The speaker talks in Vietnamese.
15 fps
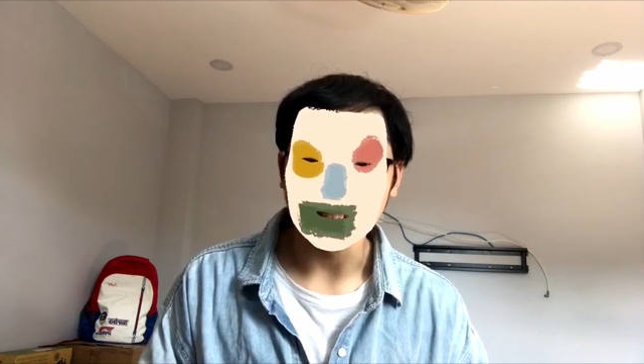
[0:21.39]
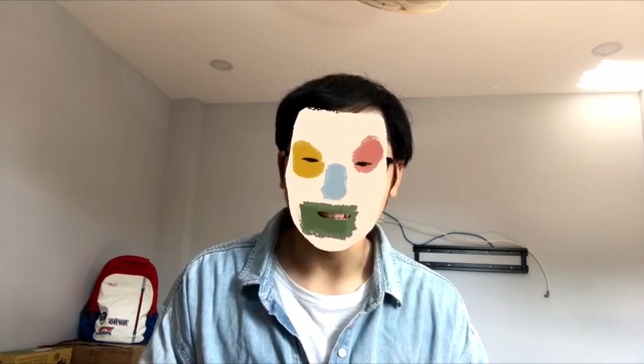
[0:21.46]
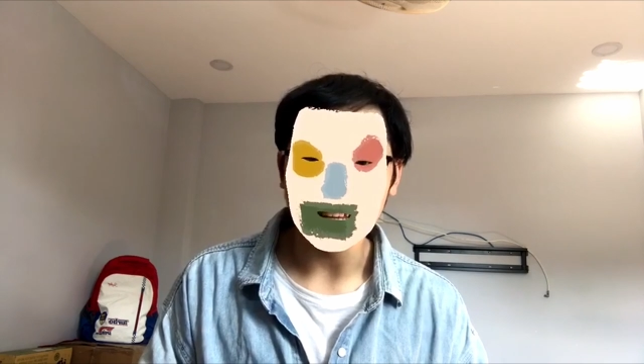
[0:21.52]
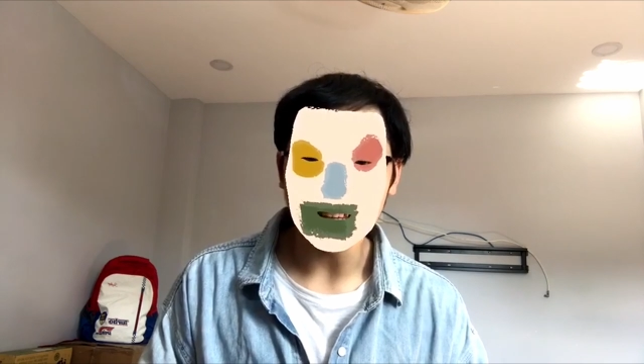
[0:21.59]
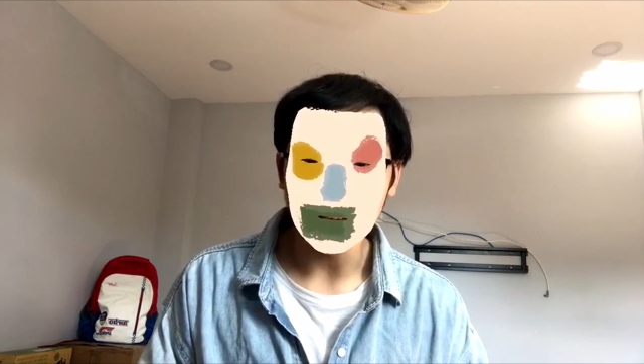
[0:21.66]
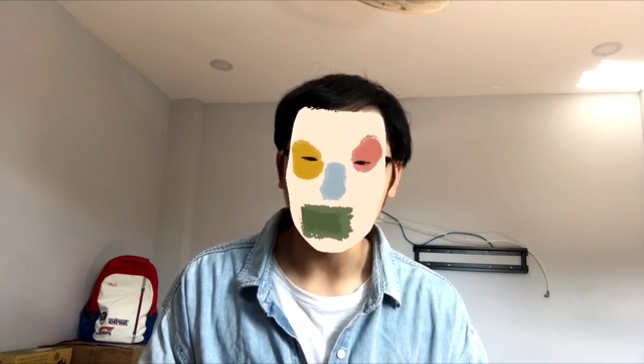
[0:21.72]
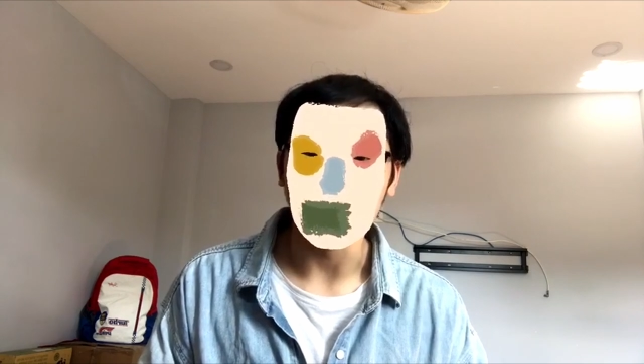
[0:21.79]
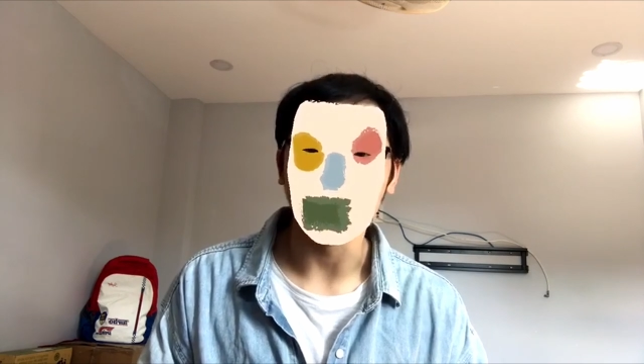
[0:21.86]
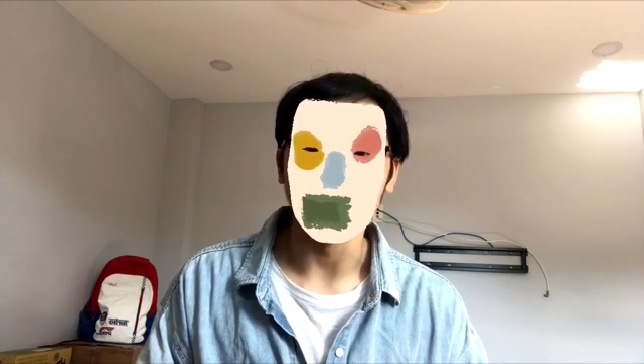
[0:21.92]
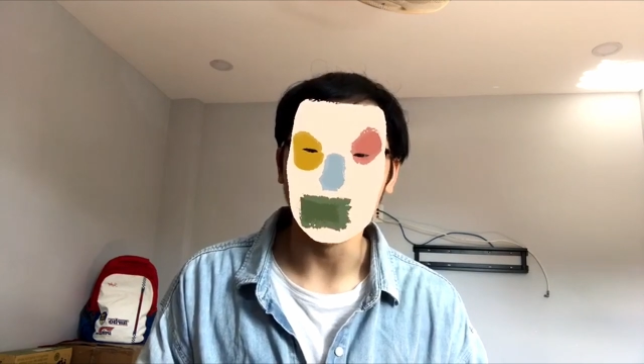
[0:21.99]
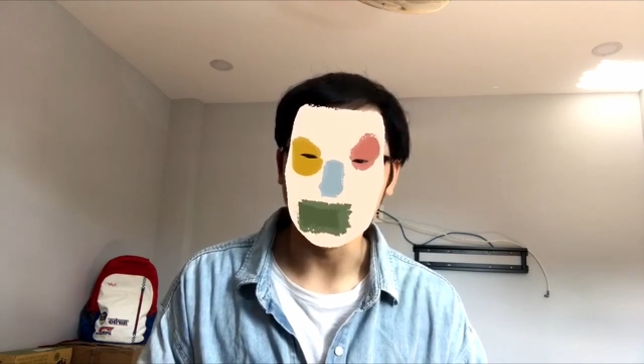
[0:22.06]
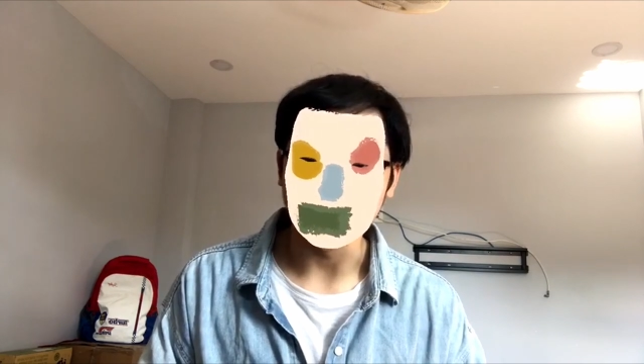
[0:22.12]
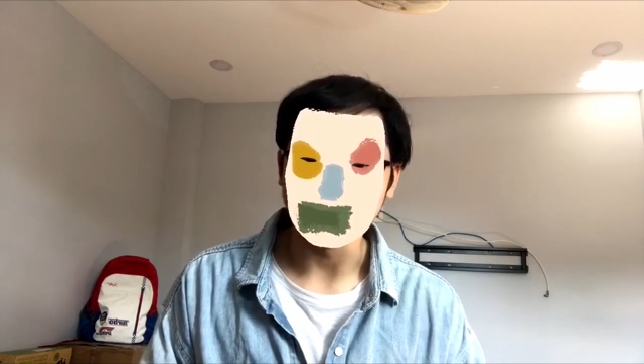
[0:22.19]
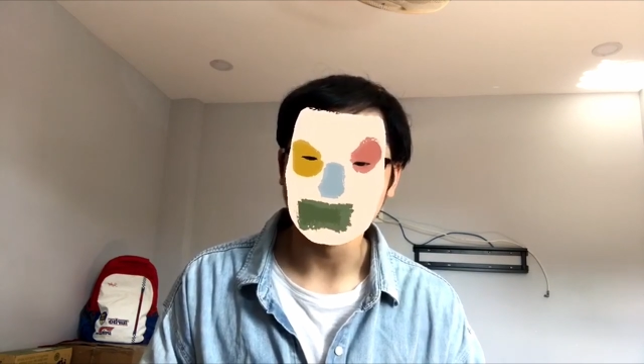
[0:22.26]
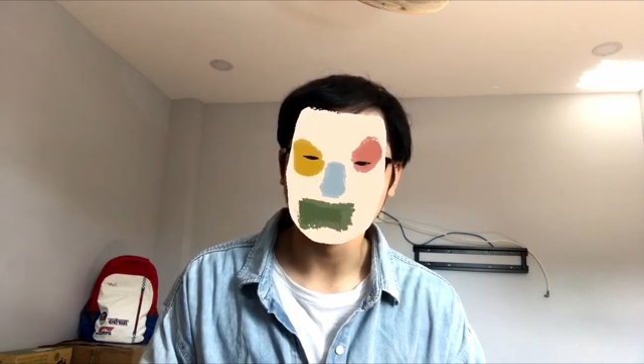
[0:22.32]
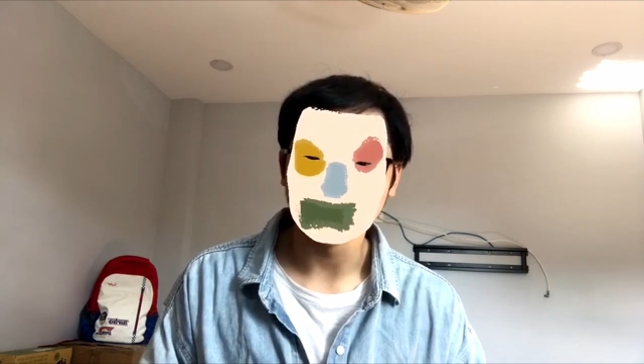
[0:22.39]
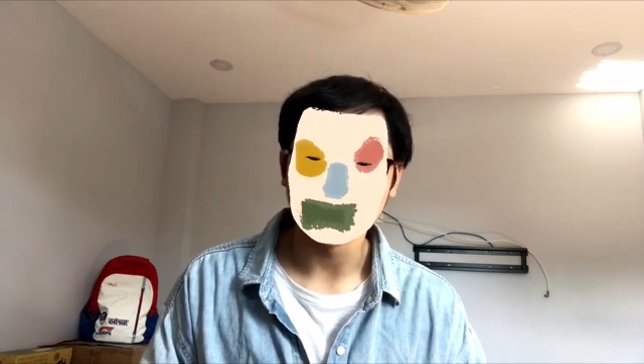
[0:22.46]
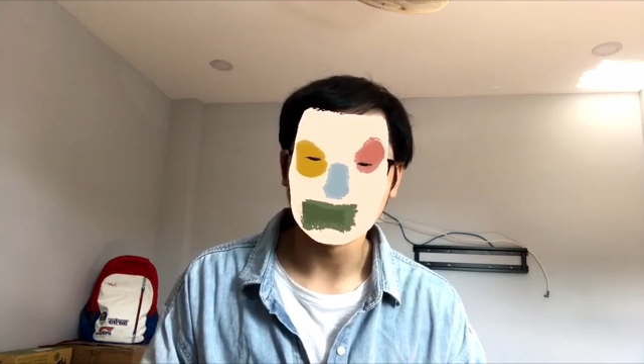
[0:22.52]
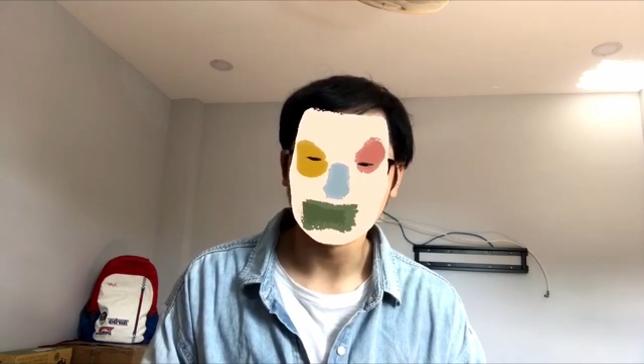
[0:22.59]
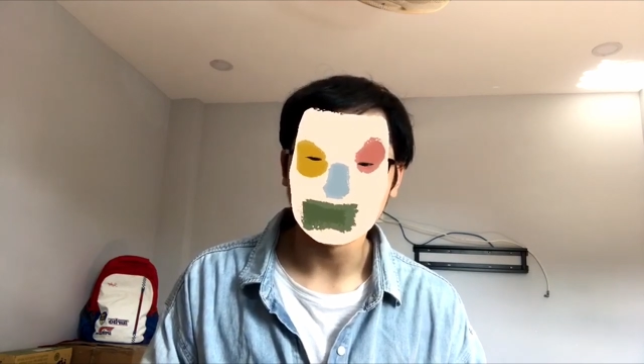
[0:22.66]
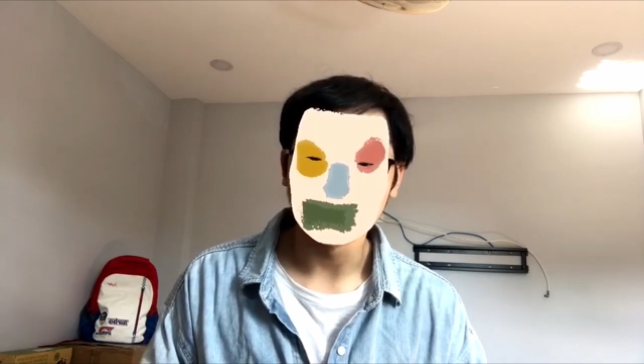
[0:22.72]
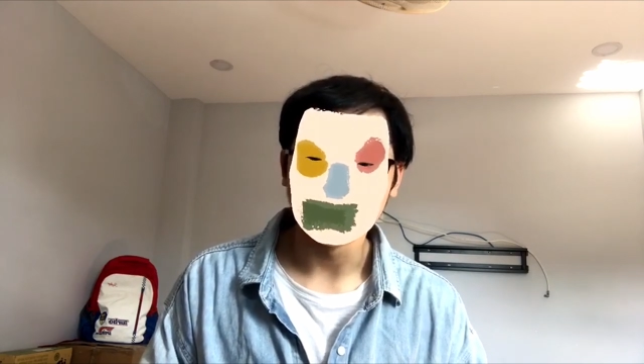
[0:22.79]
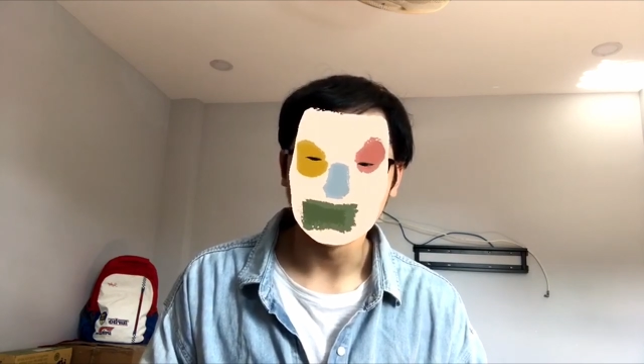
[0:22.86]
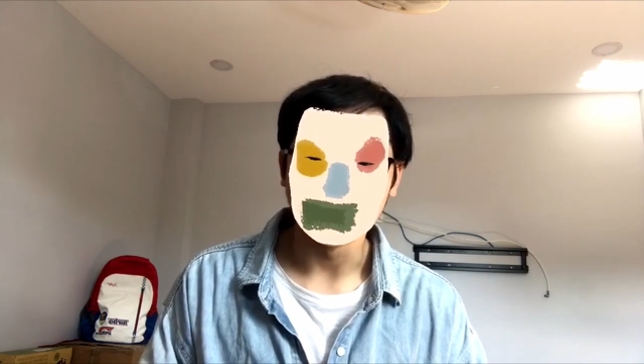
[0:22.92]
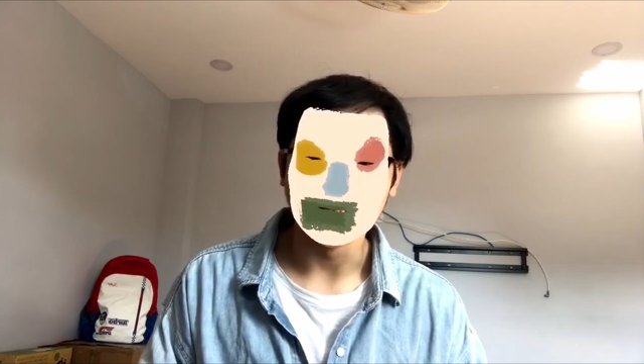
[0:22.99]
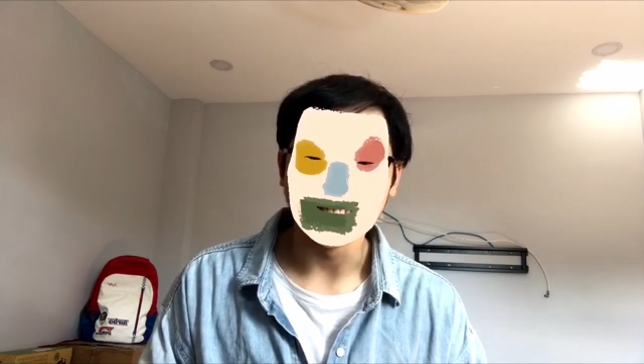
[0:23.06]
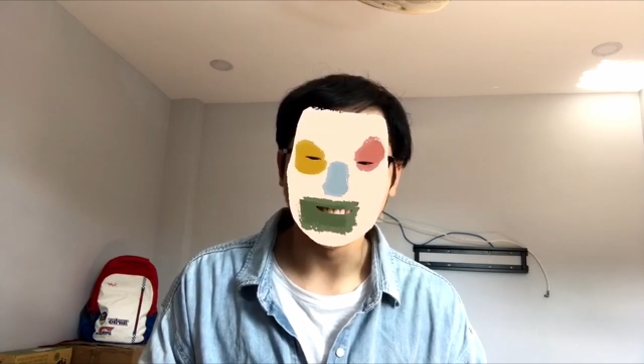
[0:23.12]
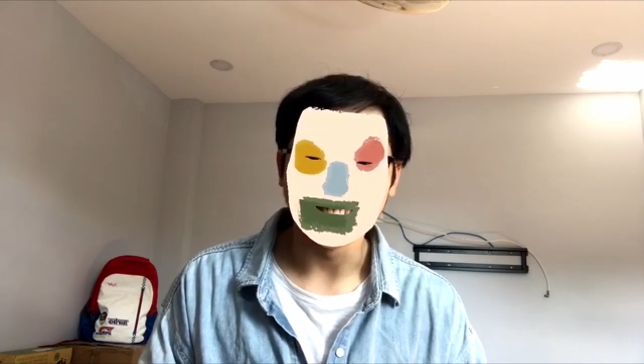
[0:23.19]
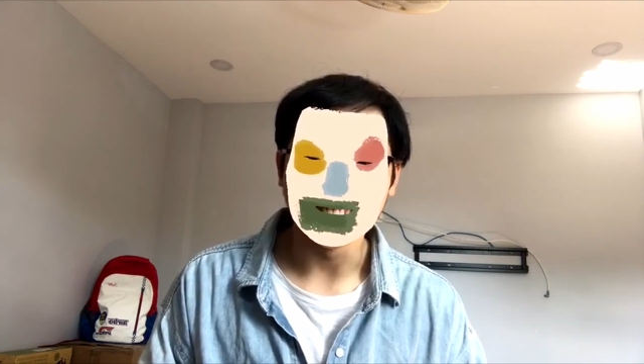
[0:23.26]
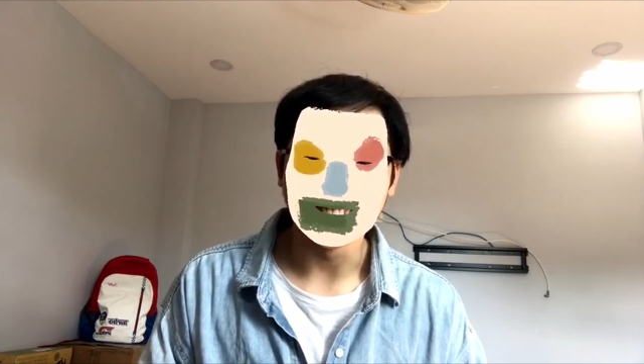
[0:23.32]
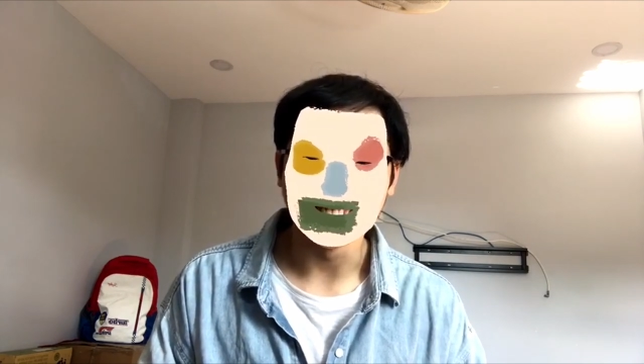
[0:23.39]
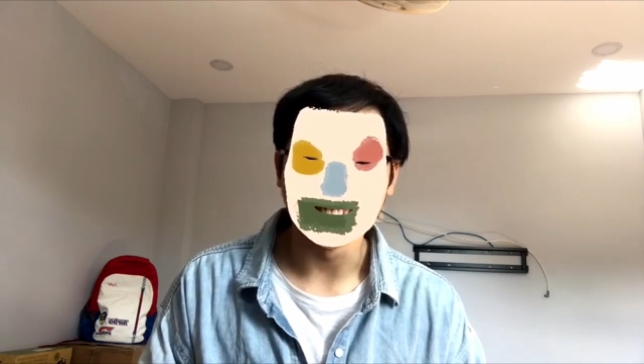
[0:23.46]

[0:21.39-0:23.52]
ký kỳ cục của mình uhm,